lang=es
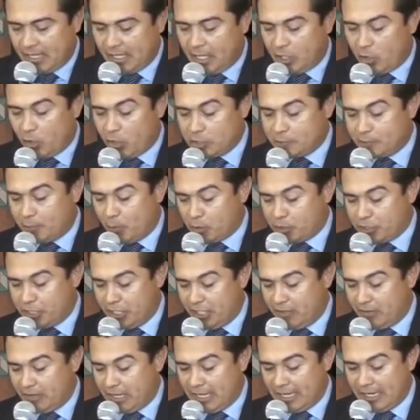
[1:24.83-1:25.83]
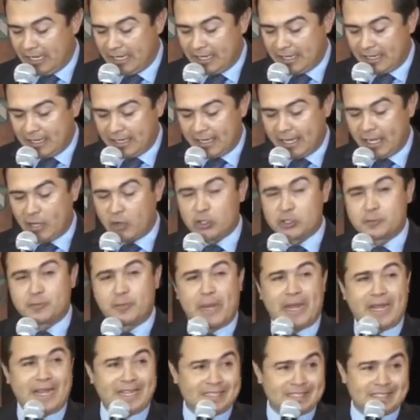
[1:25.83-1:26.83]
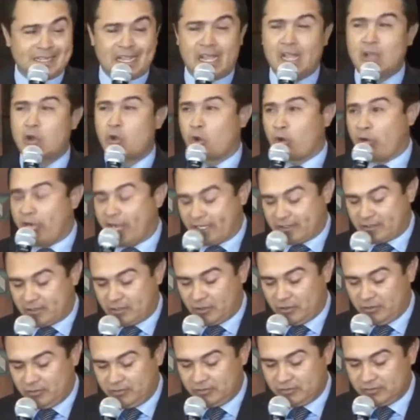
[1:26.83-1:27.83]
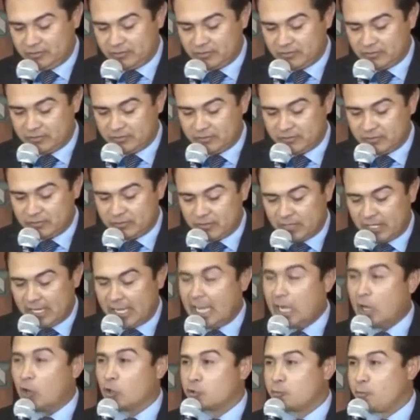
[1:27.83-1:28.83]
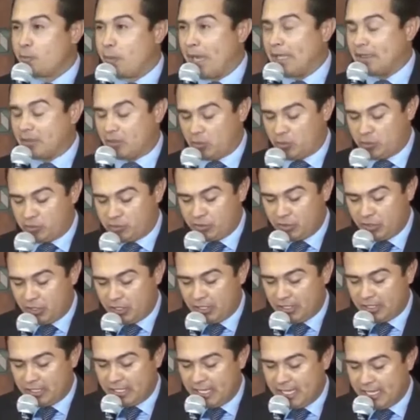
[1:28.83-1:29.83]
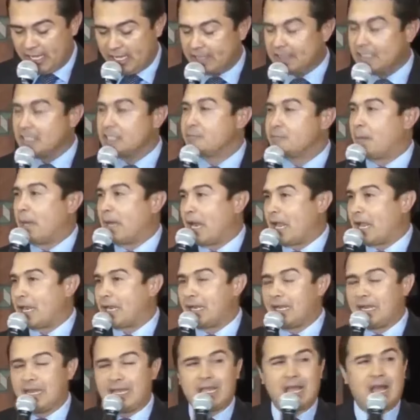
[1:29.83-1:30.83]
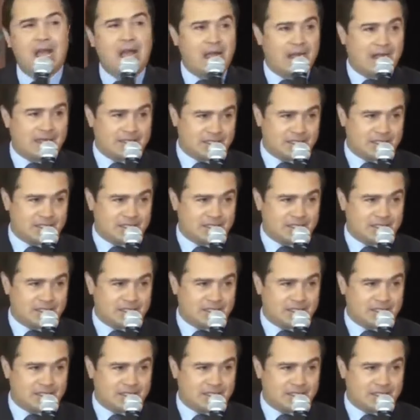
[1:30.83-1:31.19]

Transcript: Y no es posible que nos parezca correcto que los patos quieran dispararle a